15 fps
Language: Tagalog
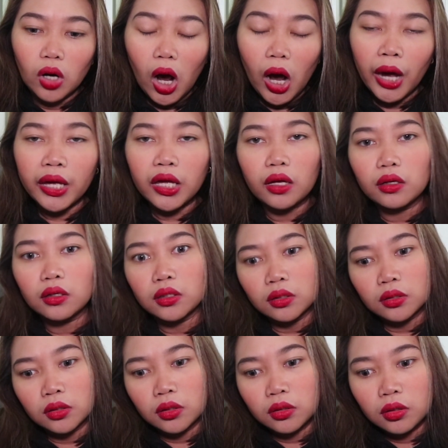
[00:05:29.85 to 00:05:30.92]
Hoy!
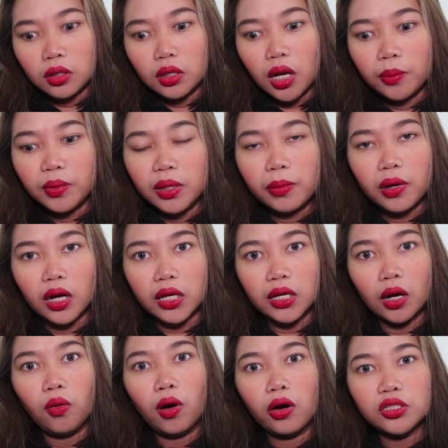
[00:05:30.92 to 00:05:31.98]
Grabe ang mga
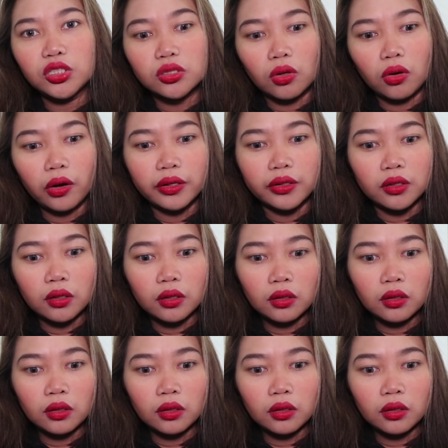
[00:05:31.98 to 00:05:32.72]
ginawa, oy. Diyos ko Lord.